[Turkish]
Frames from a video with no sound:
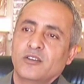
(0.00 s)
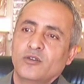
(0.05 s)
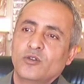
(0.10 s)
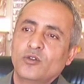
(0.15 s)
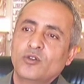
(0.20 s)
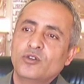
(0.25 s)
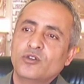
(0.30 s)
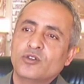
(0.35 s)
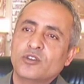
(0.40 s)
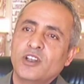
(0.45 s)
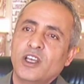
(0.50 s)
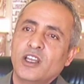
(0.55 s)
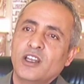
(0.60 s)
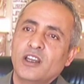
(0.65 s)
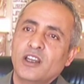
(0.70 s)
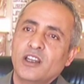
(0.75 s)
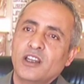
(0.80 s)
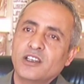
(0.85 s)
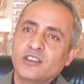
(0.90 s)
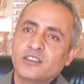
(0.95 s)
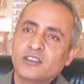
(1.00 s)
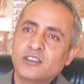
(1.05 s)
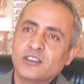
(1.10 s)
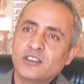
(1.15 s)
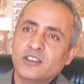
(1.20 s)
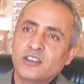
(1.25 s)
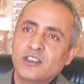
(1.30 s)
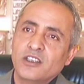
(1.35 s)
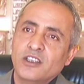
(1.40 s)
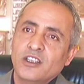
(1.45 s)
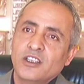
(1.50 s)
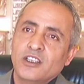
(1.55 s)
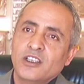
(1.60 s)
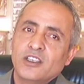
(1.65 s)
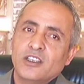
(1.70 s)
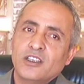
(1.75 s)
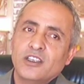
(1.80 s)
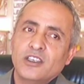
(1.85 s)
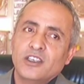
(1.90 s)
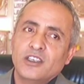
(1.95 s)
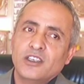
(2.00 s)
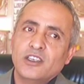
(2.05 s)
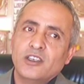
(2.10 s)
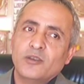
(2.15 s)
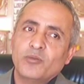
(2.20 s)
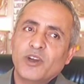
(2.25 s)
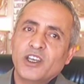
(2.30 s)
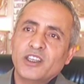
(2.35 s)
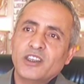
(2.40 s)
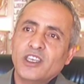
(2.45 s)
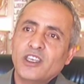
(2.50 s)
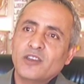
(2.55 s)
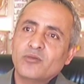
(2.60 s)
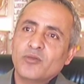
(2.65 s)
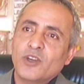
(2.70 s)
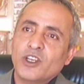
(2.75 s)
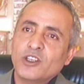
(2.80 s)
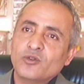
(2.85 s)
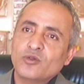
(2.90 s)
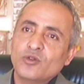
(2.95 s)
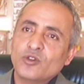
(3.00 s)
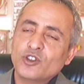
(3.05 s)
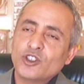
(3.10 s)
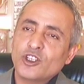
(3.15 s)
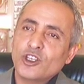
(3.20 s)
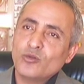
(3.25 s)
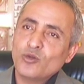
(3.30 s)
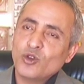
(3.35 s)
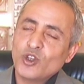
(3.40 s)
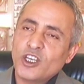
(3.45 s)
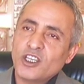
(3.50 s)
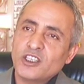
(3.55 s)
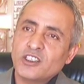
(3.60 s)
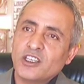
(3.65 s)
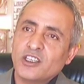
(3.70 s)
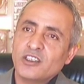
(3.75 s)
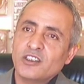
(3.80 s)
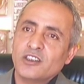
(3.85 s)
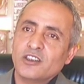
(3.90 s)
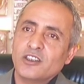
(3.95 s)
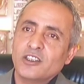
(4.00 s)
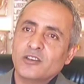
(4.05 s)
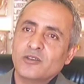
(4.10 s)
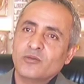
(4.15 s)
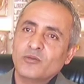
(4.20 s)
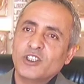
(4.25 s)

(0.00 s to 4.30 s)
Uluslararası e, patent başvurusuna müracaat ettik.